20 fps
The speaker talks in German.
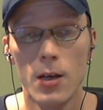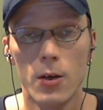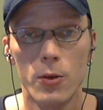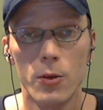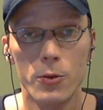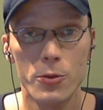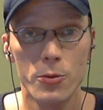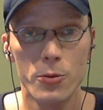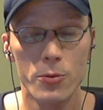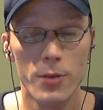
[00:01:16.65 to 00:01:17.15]

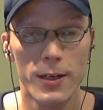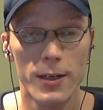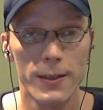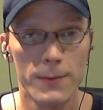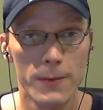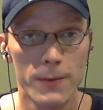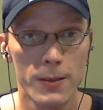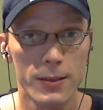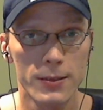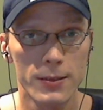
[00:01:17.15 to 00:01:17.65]
und tut
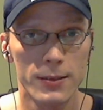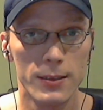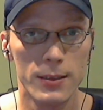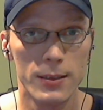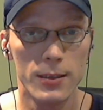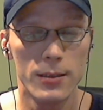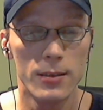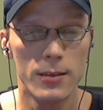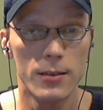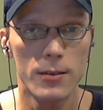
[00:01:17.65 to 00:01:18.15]
einfach
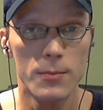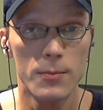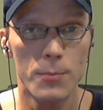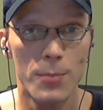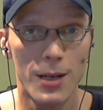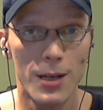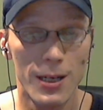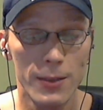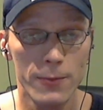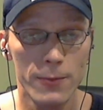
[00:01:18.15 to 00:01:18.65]
die
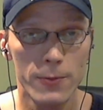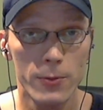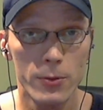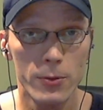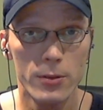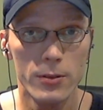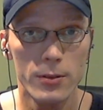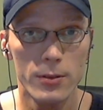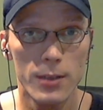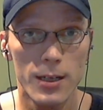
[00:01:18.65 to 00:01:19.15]

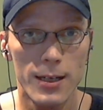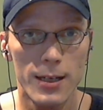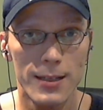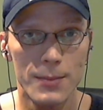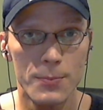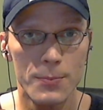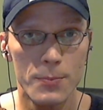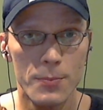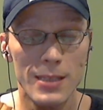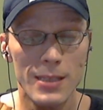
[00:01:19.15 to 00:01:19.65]
Panflöte
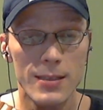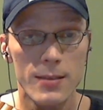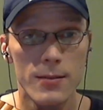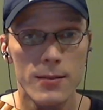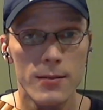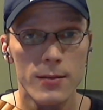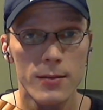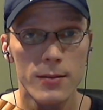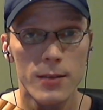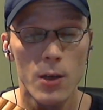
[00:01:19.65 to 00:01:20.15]
ein
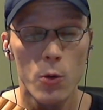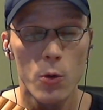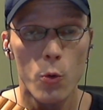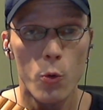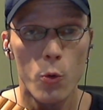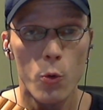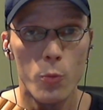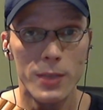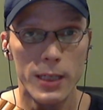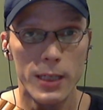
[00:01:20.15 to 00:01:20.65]
bisschen nach
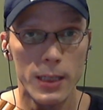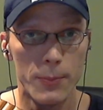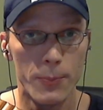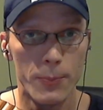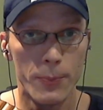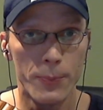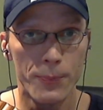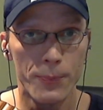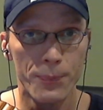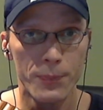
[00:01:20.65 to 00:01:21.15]
oben kippen.